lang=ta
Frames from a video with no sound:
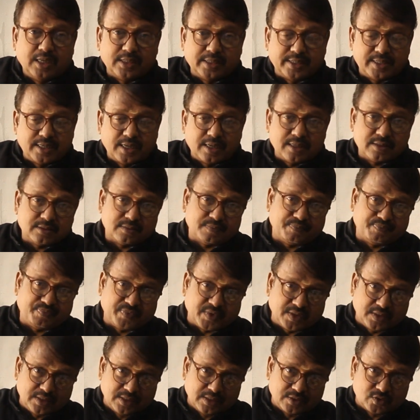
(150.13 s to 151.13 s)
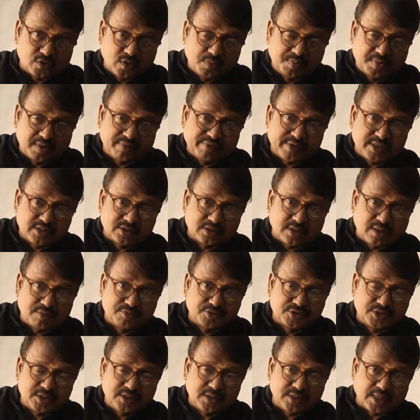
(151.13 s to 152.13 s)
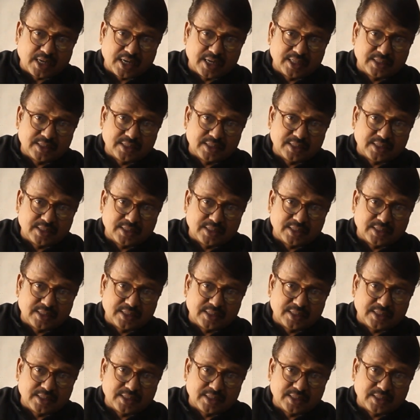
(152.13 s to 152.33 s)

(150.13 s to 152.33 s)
அது என்னென்னா இந்த சூப்பர் ஃபைன்ஸ் ஆப்ஷன்